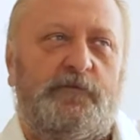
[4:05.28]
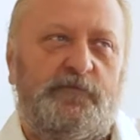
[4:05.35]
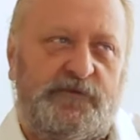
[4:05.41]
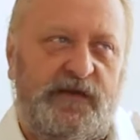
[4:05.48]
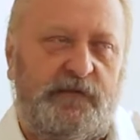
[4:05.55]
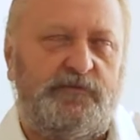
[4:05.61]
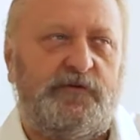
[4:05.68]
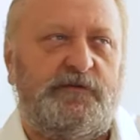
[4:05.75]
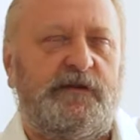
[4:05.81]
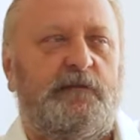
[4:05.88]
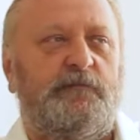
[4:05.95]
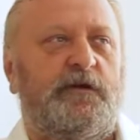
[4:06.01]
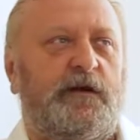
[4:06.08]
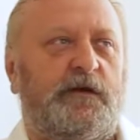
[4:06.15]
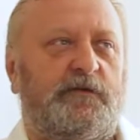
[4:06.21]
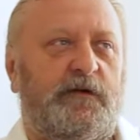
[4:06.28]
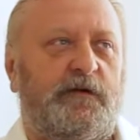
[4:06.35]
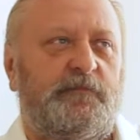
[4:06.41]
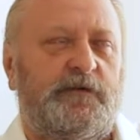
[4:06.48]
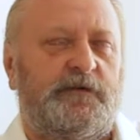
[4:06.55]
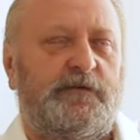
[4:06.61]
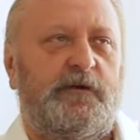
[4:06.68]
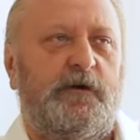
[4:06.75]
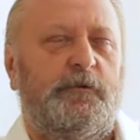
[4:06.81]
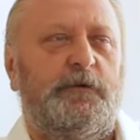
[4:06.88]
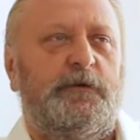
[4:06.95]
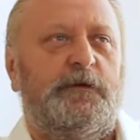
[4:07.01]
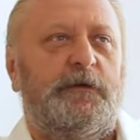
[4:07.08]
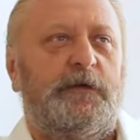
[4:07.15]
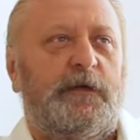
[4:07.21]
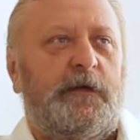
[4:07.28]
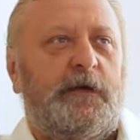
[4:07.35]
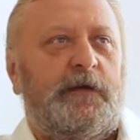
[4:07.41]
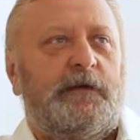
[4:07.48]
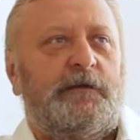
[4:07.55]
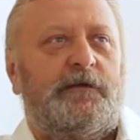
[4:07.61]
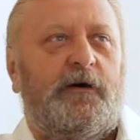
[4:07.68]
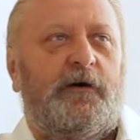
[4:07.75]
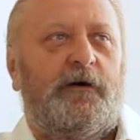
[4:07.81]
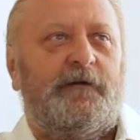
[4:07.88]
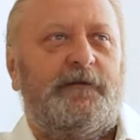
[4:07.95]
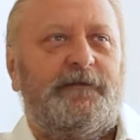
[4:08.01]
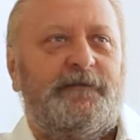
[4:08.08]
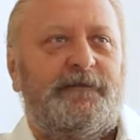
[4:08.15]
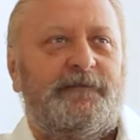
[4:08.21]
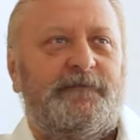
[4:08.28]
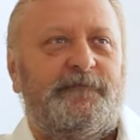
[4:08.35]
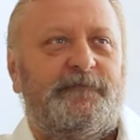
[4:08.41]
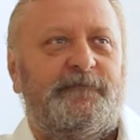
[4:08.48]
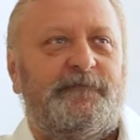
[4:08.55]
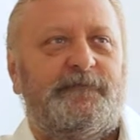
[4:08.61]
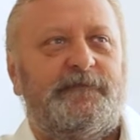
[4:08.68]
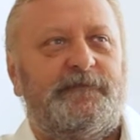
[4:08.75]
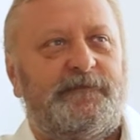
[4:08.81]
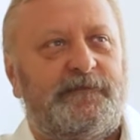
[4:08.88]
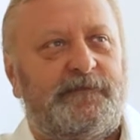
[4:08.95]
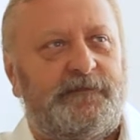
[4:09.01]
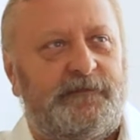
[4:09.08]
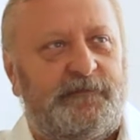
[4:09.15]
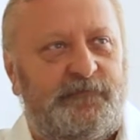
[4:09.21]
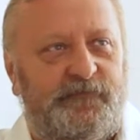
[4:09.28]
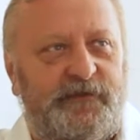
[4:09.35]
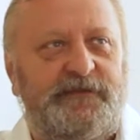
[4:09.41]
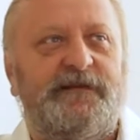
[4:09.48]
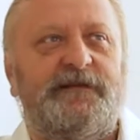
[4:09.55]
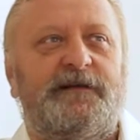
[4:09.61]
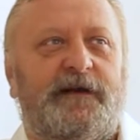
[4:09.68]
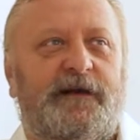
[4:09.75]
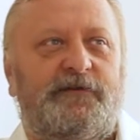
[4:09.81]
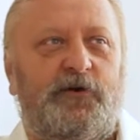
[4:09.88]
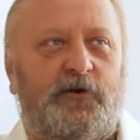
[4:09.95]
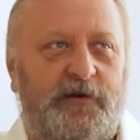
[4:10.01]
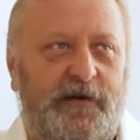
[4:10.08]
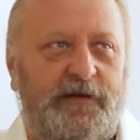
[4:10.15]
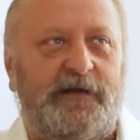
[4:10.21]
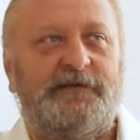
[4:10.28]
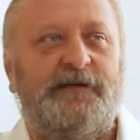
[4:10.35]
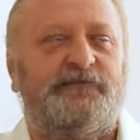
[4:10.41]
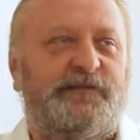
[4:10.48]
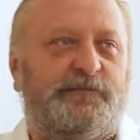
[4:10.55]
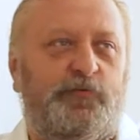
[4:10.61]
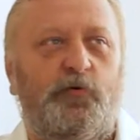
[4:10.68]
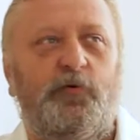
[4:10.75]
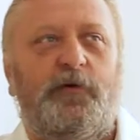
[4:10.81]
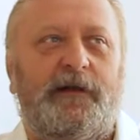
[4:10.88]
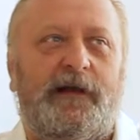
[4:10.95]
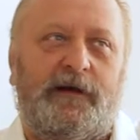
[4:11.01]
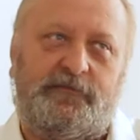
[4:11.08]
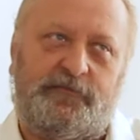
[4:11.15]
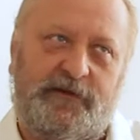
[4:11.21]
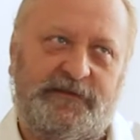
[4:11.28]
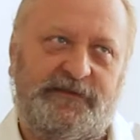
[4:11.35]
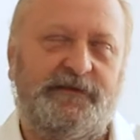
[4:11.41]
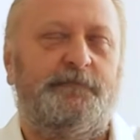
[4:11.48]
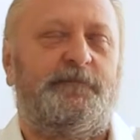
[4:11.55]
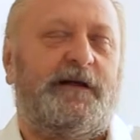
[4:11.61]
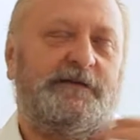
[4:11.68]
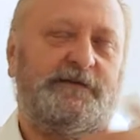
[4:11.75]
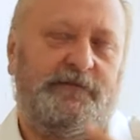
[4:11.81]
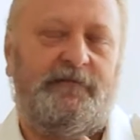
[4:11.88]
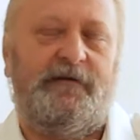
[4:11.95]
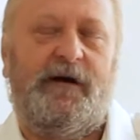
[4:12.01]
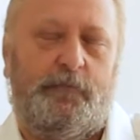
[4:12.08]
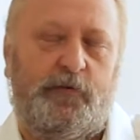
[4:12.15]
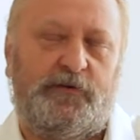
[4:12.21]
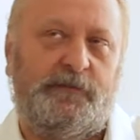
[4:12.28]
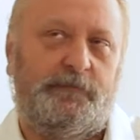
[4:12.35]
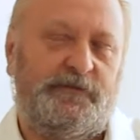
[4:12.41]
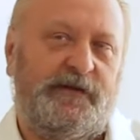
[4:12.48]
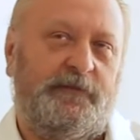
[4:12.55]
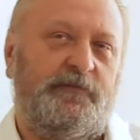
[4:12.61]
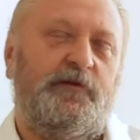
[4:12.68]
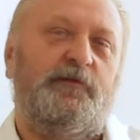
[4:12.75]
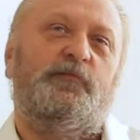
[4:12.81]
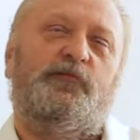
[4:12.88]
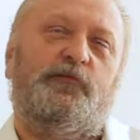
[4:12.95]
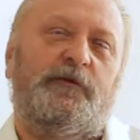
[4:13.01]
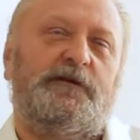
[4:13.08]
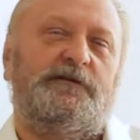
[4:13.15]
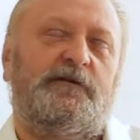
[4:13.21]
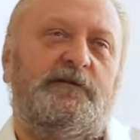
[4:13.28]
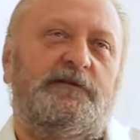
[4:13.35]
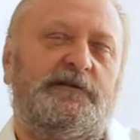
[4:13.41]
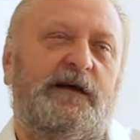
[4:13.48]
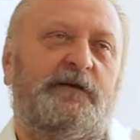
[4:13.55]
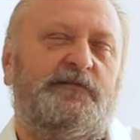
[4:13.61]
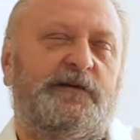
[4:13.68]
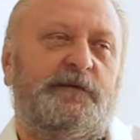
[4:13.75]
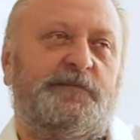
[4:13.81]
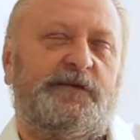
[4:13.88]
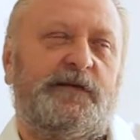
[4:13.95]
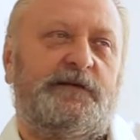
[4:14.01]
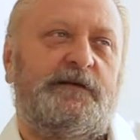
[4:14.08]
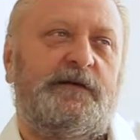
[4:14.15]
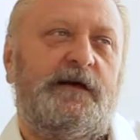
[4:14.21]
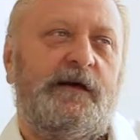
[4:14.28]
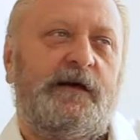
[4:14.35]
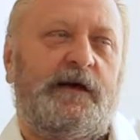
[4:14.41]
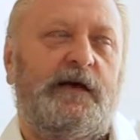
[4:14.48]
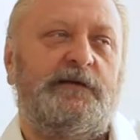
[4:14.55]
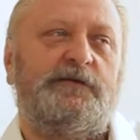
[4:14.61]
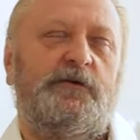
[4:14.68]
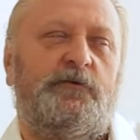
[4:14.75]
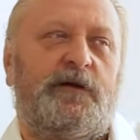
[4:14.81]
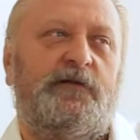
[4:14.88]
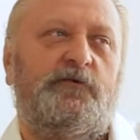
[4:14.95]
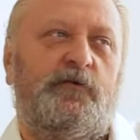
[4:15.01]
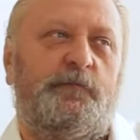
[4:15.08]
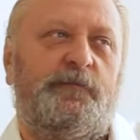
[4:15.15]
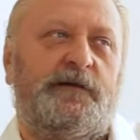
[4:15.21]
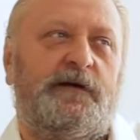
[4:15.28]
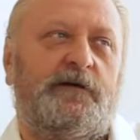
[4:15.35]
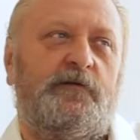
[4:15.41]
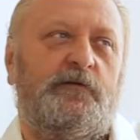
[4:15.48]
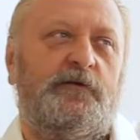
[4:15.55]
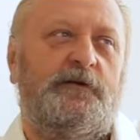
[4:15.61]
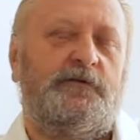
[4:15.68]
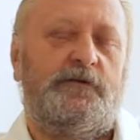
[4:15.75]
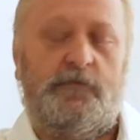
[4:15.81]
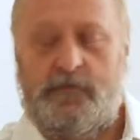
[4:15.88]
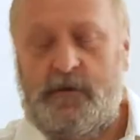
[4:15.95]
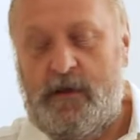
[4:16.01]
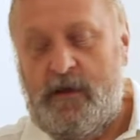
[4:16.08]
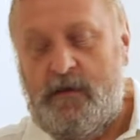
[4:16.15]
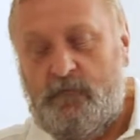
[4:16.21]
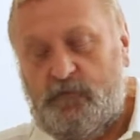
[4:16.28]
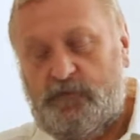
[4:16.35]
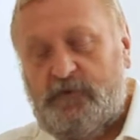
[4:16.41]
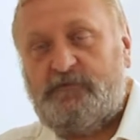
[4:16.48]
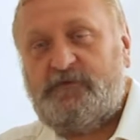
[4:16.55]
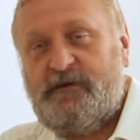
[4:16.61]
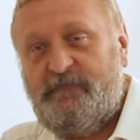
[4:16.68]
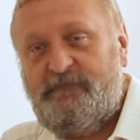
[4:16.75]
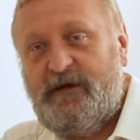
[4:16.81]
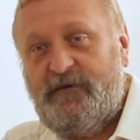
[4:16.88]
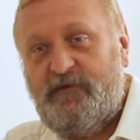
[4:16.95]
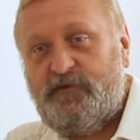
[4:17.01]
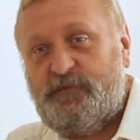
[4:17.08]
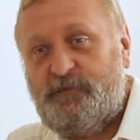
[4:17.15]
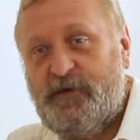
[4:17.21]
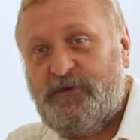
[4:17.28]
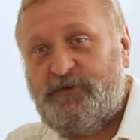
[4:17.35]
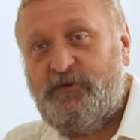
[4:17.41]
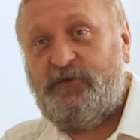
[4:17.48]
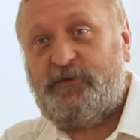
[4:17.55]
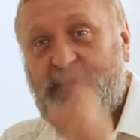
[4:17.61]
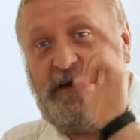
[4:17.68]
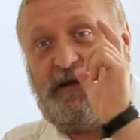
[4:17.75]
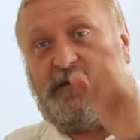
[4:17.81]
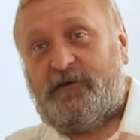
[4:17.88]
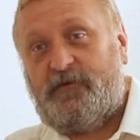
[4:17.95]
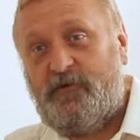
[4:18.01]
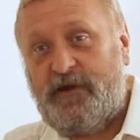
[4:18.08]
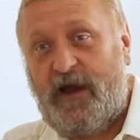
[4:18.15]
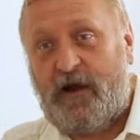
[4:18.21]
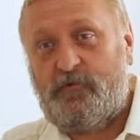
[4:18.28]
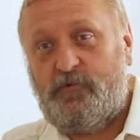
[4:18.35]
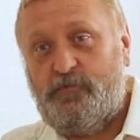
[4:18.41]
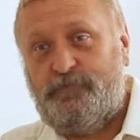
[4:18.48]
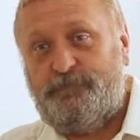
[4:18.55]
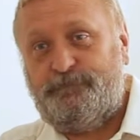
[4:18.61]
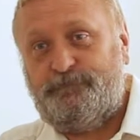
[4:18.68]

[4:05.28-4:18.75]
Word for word: jak już sam zostałem dyrektorem tej szkoły. To y, y, wicedyrektorka nasza wspólna, która z nim pracowała potem ze mną, mówiła, że on zawsze przed każdą radą pedagogiczną musiał sobie walnąć pięćdziesiątkę koniaku.